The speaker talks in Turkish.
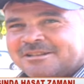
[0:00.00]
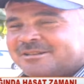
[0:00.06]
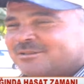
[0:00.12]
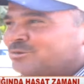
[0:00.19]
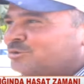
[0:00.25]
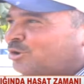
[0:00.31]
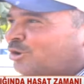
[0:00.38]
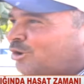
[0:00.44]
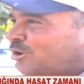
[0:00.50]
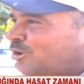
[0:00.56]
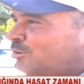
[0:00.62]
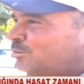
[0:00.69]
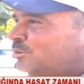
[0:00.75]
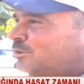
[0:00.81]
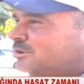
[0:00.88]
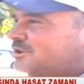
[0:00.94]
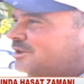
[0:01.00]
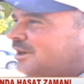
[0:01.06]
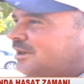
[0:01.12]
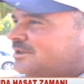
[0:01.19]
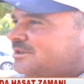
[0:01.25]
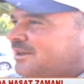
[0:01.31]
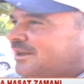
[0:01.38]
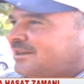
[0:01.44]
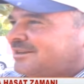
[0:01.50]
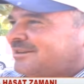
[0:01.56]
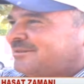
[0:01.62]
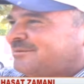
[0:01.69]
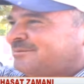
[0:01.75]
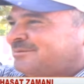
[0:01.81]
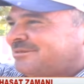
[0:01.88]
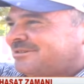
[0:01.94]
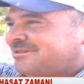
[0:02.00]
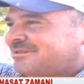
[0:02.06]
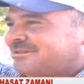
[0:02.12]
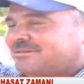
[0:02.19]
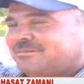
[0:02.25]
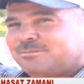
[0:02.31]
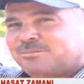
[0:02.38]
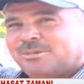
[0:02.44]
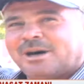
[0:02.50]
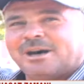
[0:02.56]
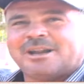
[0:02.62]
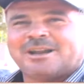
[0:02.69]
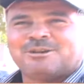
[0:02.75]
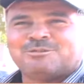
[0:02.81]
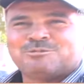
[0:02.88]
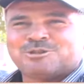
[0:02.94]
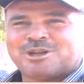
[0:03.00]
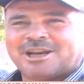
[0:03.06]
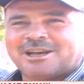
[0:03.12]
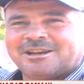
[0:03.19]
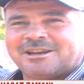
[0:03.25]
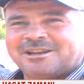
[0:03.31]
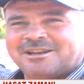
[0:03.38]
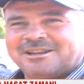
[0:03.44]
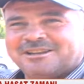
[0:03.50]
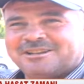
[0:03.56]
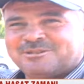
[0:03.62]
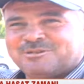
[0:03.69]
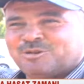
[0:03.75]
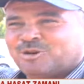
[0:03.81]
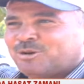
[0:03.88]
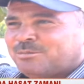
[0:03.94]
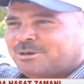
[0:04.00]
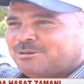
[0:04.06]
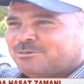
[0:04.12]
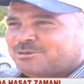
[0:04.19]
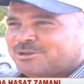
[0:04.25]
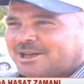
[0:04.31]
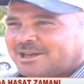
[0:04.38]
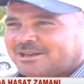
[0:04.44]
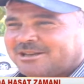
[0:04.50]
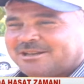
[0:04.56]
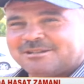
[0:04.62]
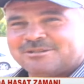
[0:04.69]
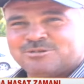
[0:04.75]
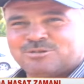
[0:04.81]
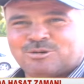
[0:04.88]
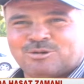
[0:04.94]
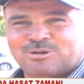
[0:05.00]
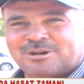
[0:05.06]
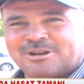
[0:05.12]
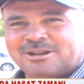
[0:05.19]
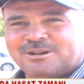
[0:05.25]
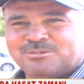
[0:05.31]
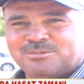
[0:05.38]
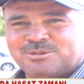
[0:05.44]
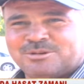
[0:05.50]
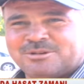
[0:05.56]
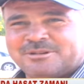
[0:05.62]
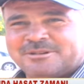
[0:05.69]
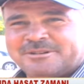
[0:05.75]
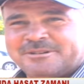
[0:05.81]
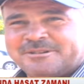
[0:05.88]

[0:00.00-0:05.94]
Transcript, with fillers: Zorluğu bu, şal çek, mahra kucakla, torba kucakla zorlukları bu.